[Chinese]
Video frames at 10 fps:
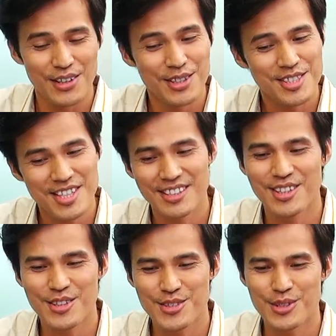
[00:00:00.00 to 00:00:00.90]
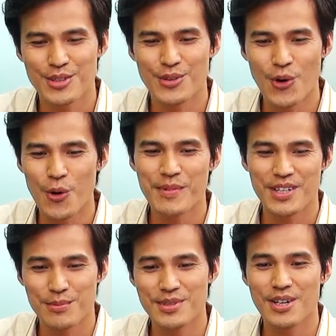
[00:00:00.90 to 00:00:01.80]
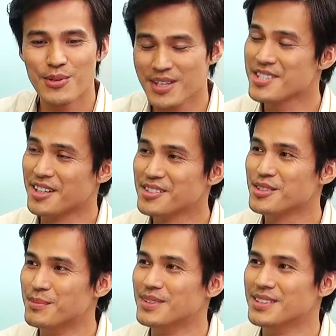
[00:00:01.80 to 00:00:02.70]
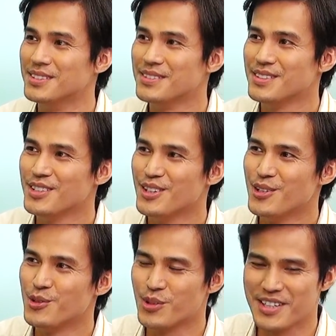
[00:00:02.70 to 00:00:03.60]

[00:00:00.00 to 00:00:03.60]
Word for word: 然后呛到之后，后面也不知道我要讲什么了，突